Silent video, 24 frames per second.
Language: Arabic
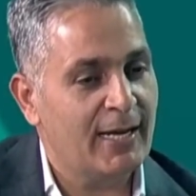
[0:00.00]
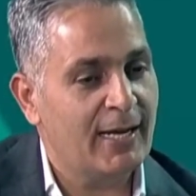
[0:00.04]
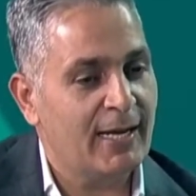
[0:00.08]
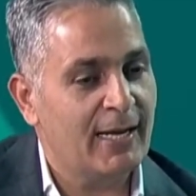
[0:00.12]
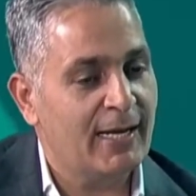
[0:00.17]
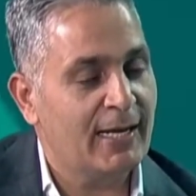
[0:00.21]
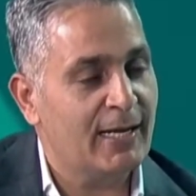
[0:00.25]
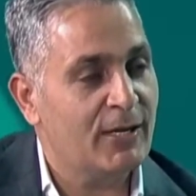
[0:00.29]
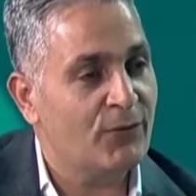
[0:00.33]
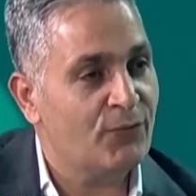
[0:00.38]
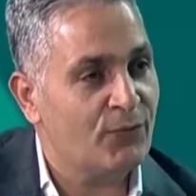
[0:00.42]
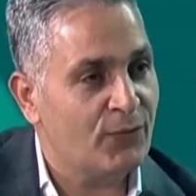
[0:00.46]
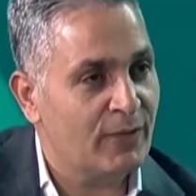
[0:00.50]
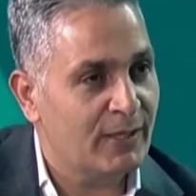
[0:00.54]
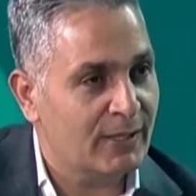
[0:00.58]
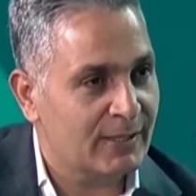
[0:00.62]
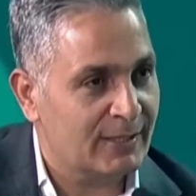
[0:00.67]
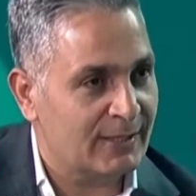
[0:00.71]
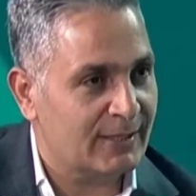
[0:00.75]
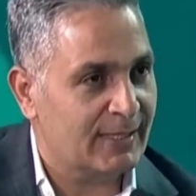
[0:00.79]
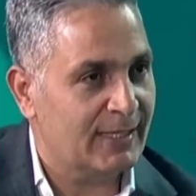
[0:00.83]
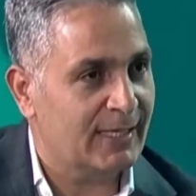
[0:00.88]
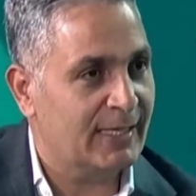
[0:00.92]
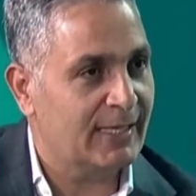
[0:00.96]

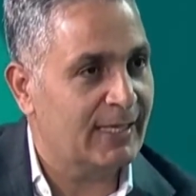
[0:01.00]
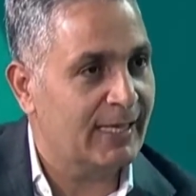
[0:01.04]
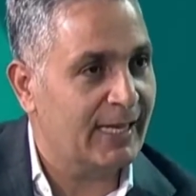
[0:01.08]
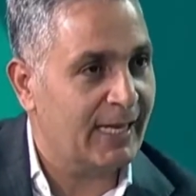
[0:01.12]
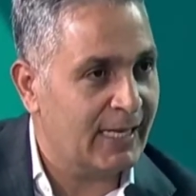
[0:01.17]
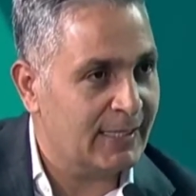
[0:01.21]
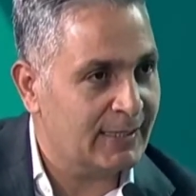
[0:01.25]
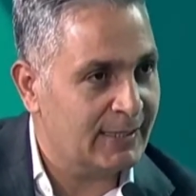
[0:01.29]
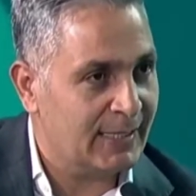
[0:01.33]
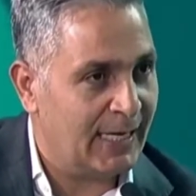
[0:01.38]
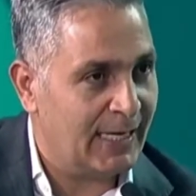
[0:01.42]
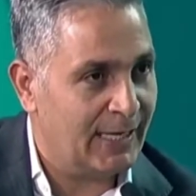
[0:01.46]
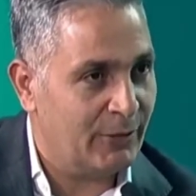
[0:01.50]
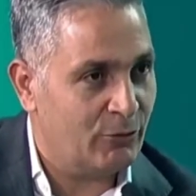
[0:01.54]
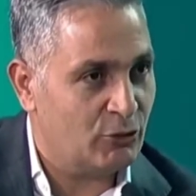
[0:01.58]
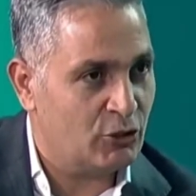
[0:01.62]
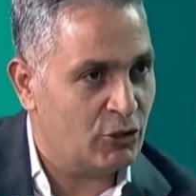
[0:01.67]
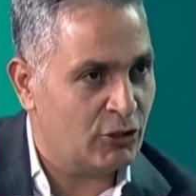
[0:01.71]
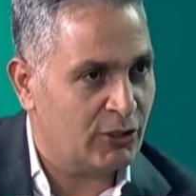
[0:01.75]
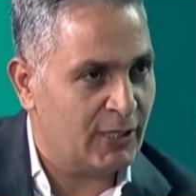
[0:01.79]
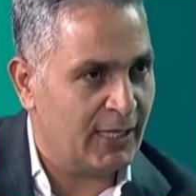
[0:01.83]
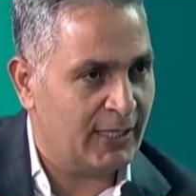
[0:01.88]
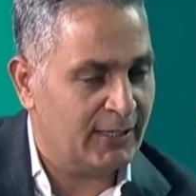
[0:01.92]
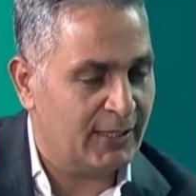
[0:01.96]
لفلسطين لغزة على
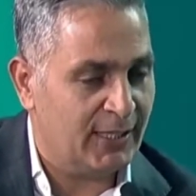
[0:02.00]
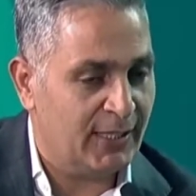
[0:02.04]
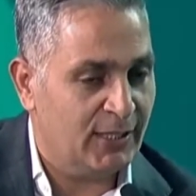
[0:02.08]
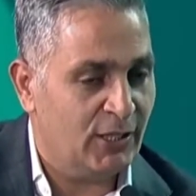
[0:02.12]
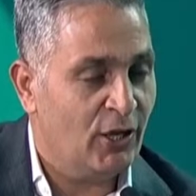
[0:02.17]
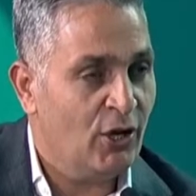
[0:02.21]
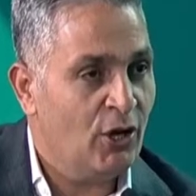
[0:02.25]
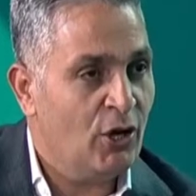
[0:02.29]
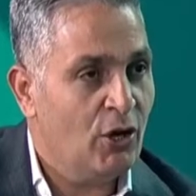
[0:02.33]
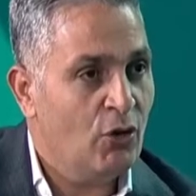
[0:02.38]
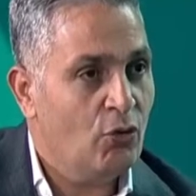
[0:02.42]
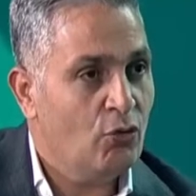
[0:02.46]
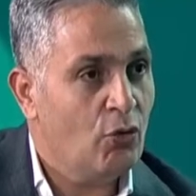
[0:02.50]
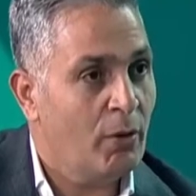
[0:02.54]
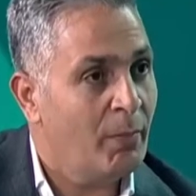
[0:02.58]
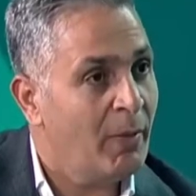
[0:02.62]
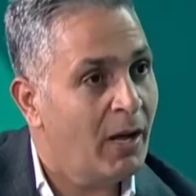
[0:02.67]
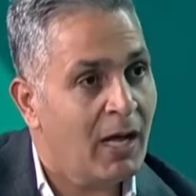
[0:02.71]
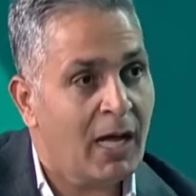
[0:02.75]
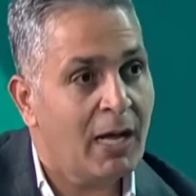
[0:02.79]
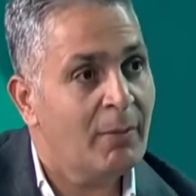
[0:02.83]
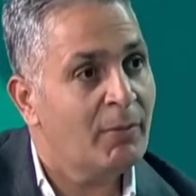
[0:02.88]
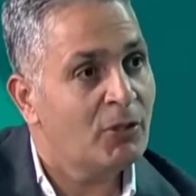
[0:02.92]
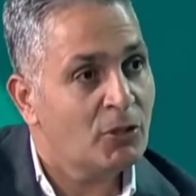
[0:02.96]
وجه التحديد
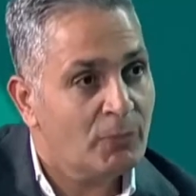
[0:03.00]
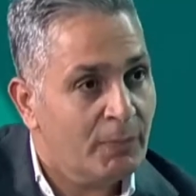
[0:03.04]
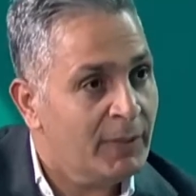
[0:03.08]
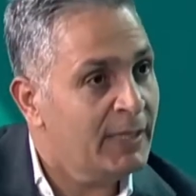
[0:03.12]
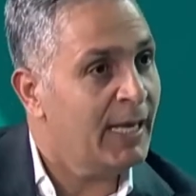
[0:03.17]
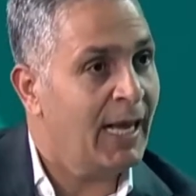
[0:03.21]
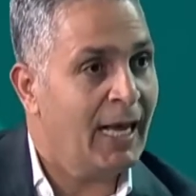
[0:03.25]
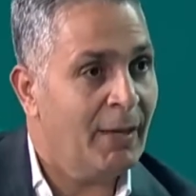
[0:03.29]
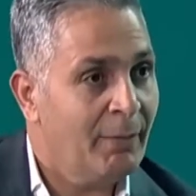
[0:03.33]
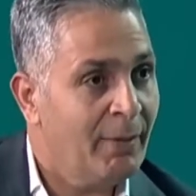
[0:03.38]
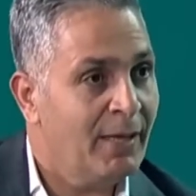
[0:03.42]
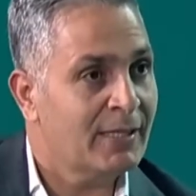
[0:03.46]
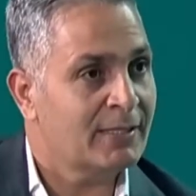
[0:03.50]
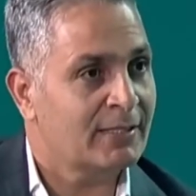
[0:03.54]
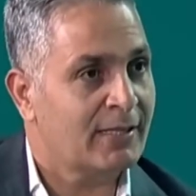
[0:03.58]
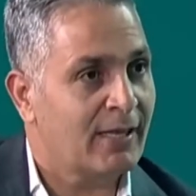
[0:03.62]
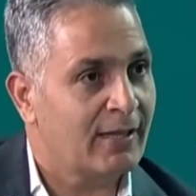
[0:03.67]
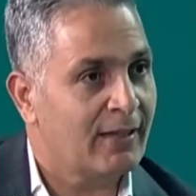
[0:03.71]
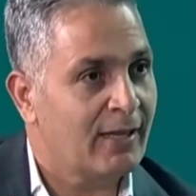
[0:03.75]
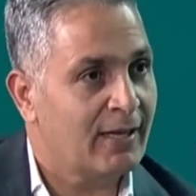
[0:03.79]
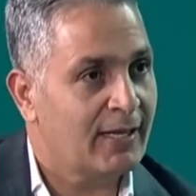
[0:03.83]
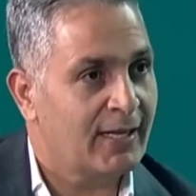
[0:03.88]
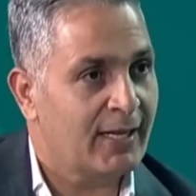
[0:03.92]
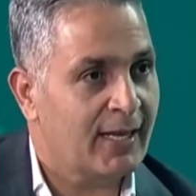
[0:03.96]
وما قامت به حماس
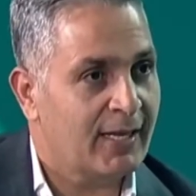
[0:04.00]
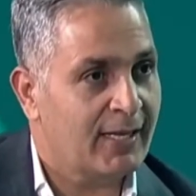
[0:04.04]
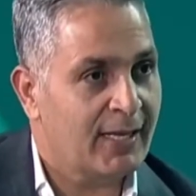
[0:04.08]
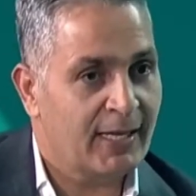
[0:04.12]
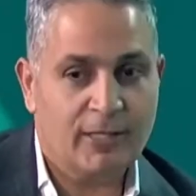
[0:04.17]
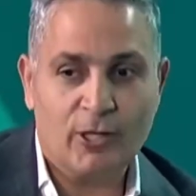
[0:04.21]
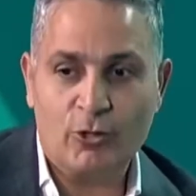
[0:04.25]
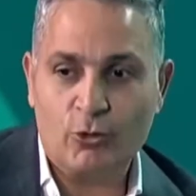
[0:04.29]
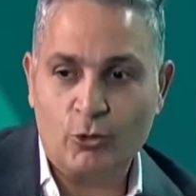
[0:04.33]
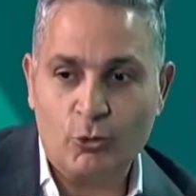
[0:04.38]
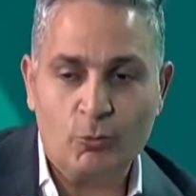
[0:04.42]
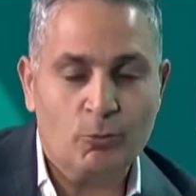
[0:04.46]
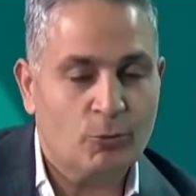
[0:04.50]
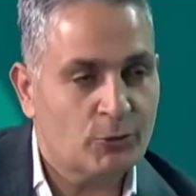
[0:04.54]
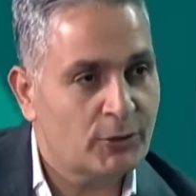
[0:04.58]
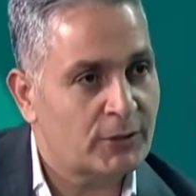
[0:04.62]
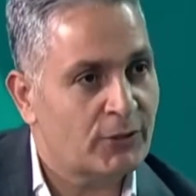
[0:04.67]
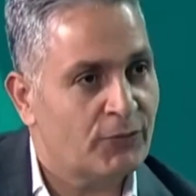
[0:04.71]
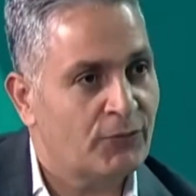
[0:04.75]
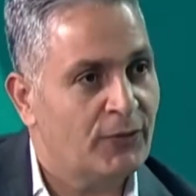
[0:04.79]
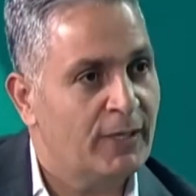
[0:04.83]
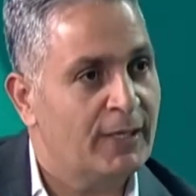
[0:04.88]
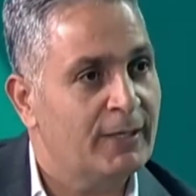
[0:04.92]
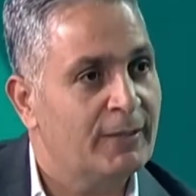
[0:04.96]
كذلك كي نكون
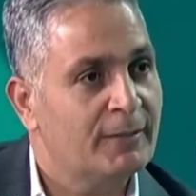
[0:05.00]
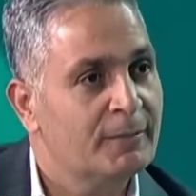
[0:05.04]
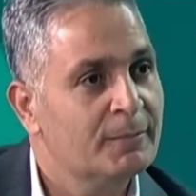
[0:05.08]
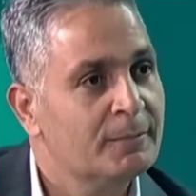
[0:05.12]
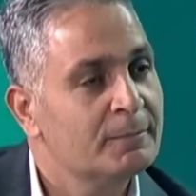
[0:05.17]
منصفين